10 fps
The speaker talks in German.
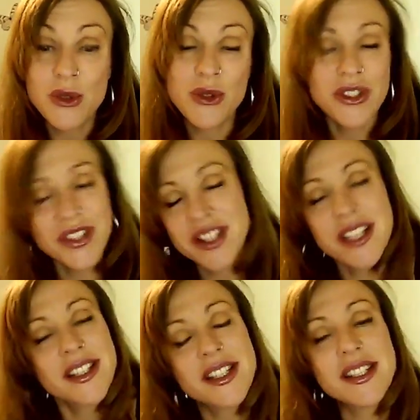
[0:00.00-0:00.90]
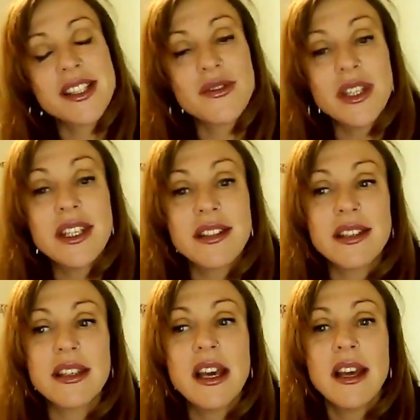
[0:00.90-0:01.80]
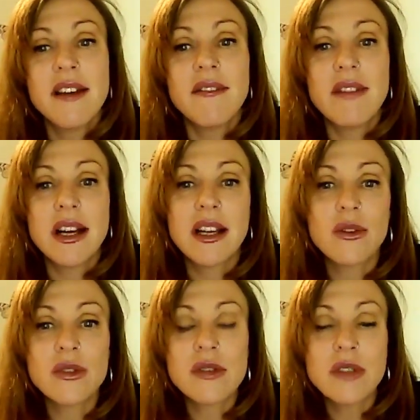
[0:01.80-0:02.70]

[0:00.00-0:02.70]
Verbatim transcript: Und das ist ganz, ganz wichtig, weil uns